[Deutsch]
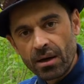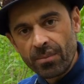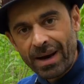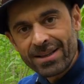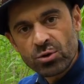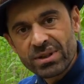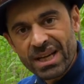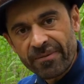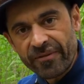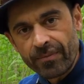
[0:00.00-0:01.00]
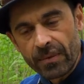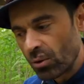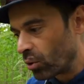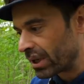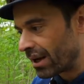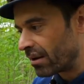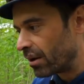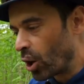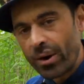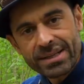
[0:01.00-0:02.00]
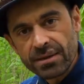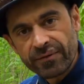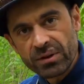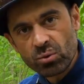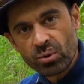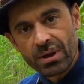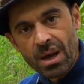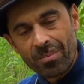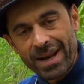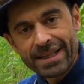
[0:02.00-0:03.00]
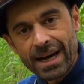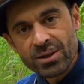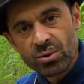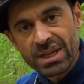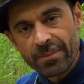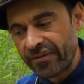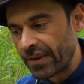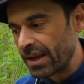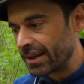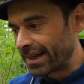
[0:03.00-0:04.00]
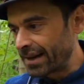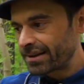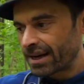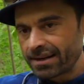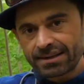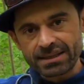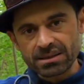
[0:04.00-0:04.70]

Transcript: ähm, anzuzapfen oder Läuse versuchen, Blätter anzuzapfen, dann kann